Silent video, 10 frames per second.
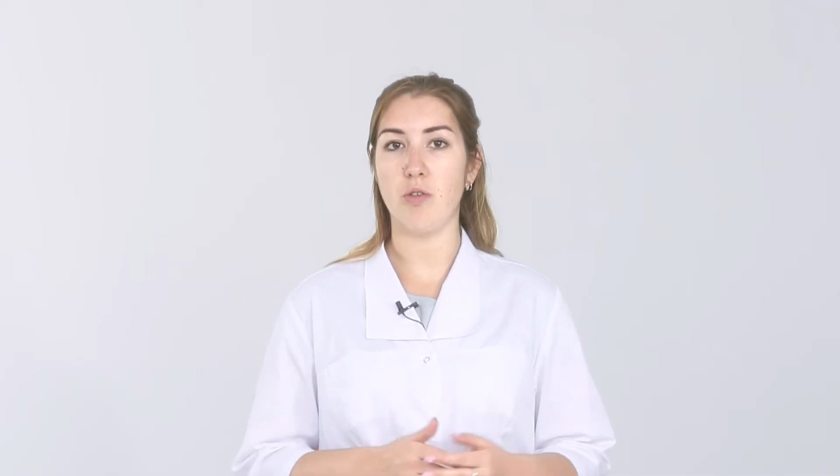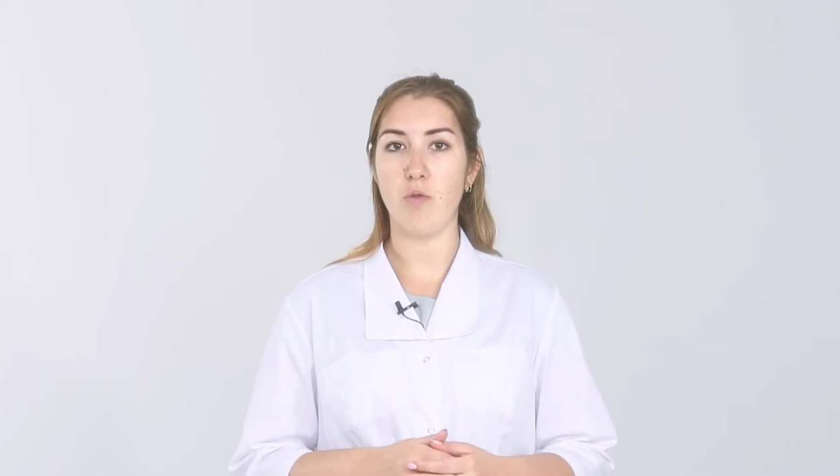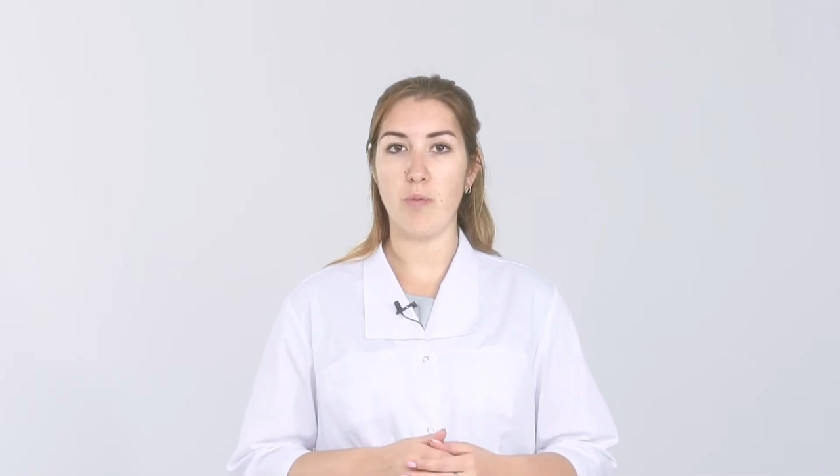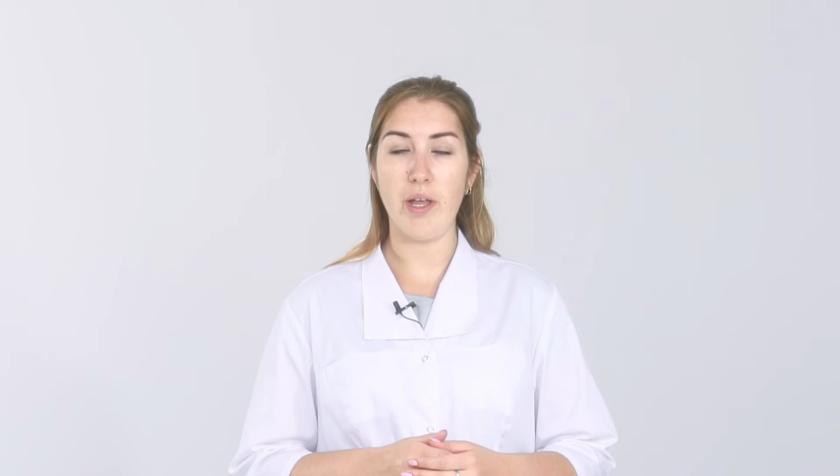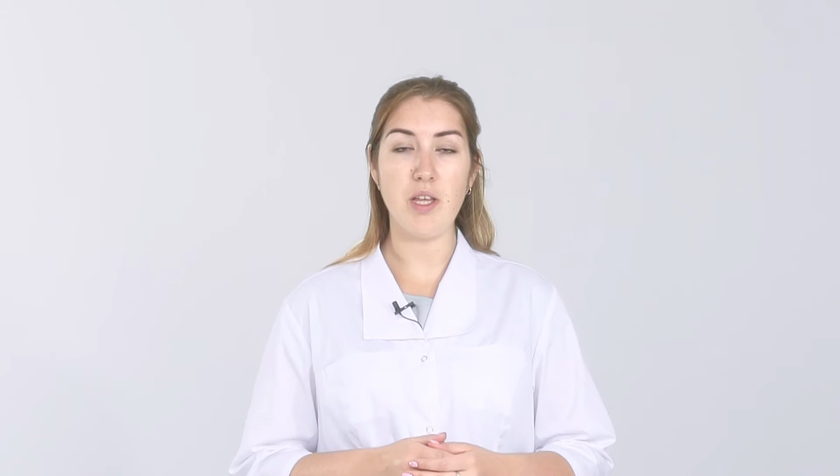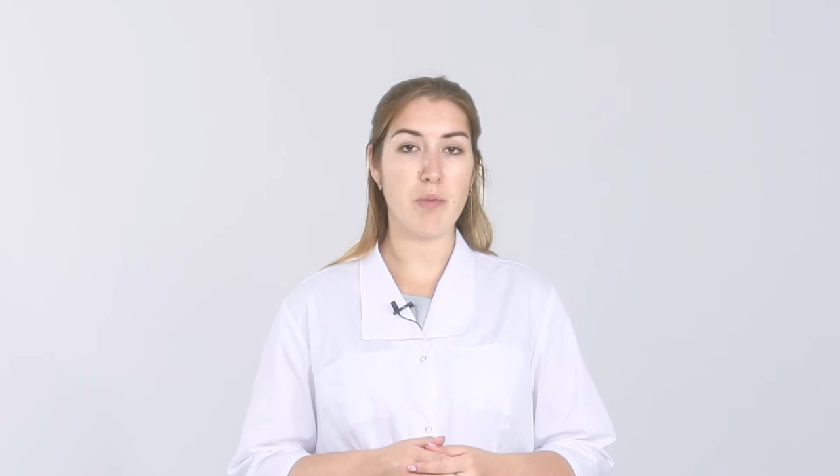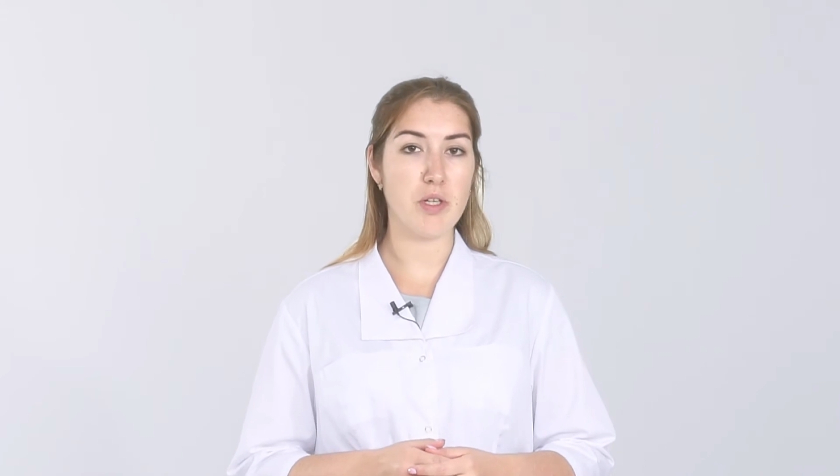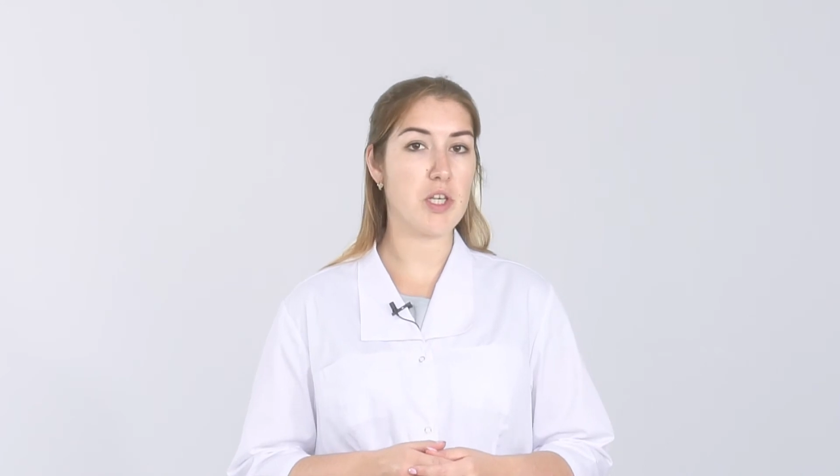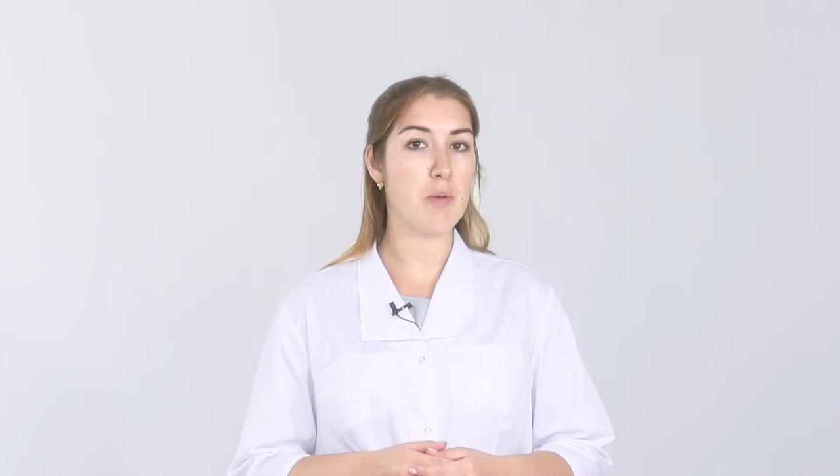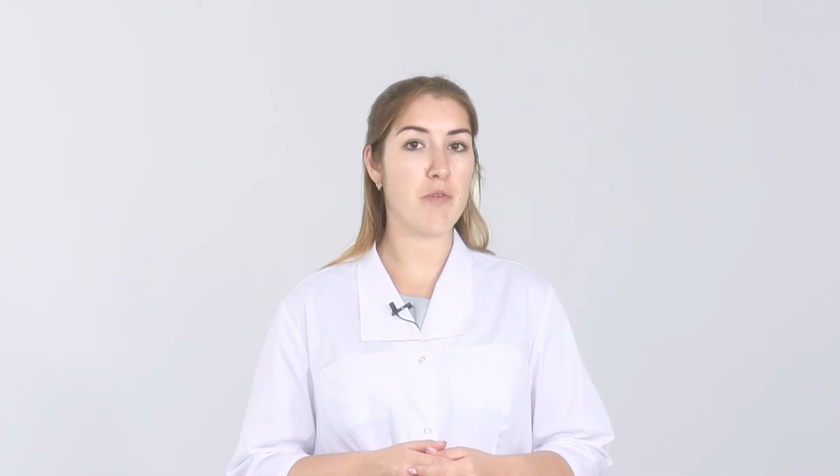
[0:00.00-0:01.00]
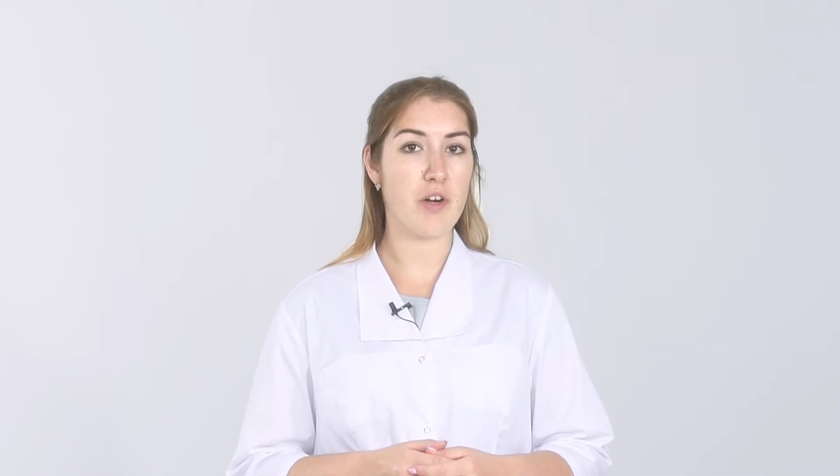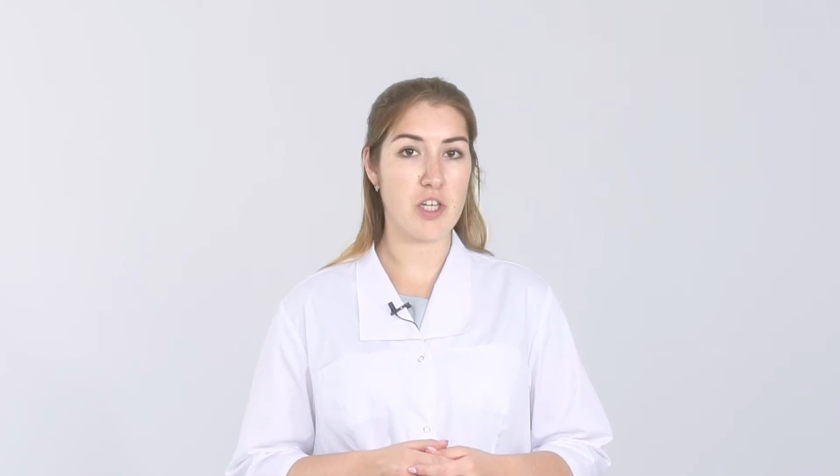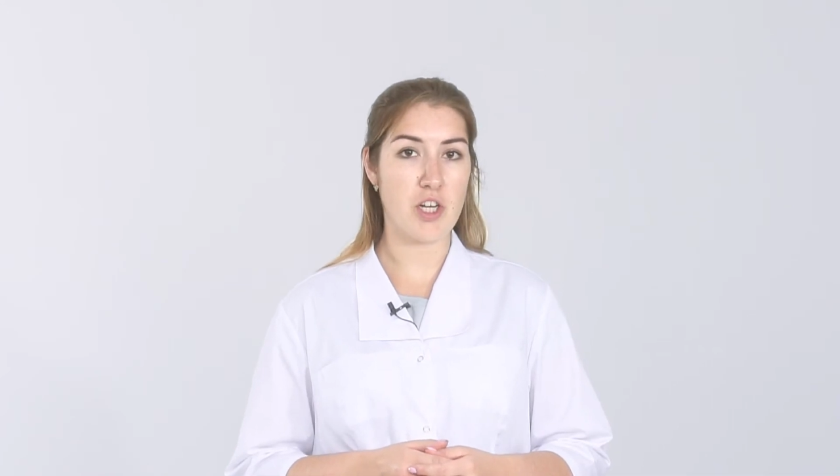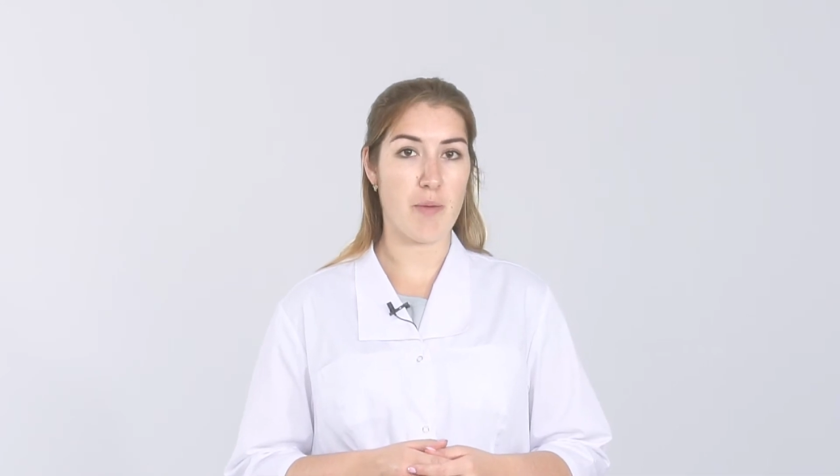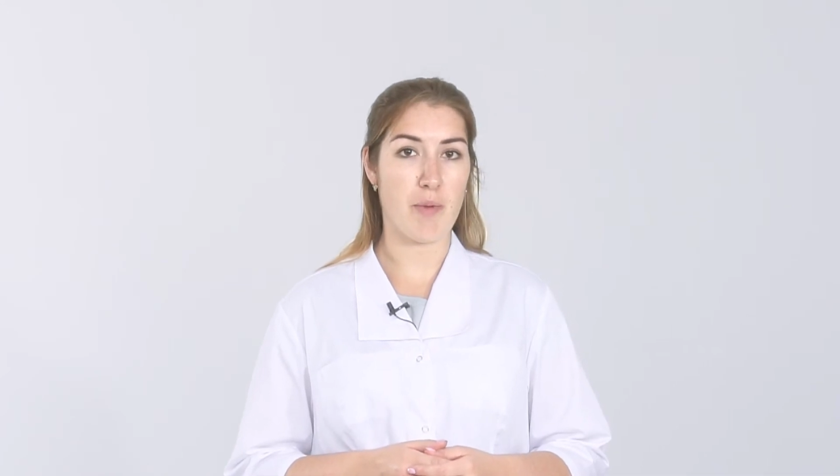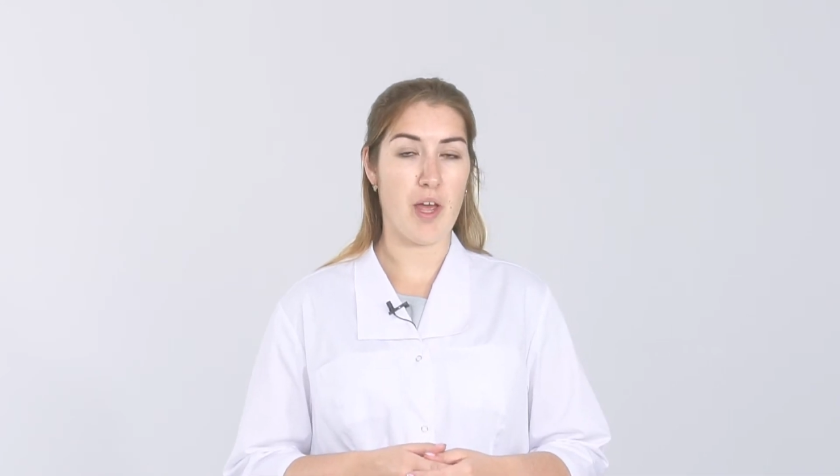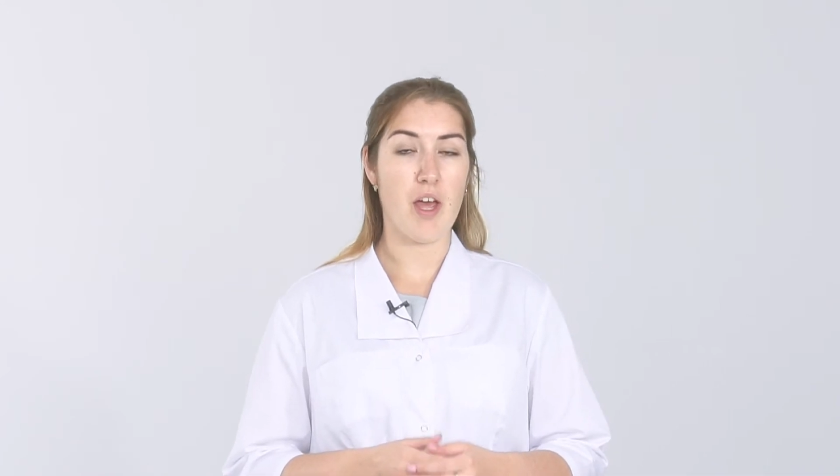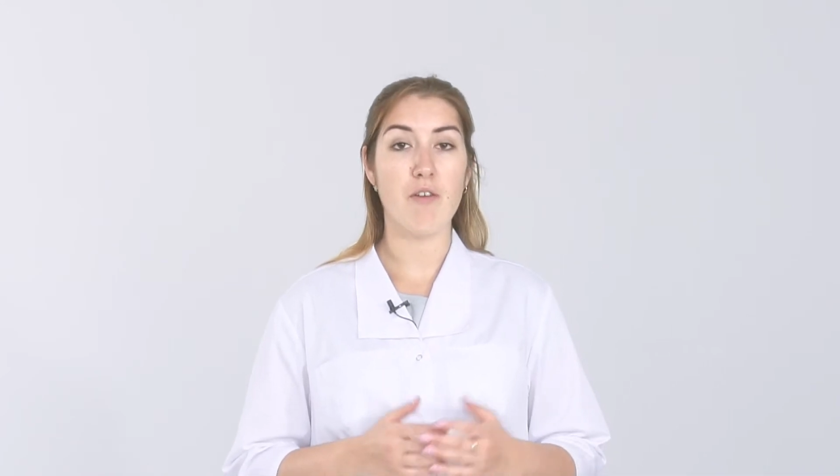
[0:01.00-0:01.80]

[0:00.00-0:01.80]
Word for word: двумя немецкими врачами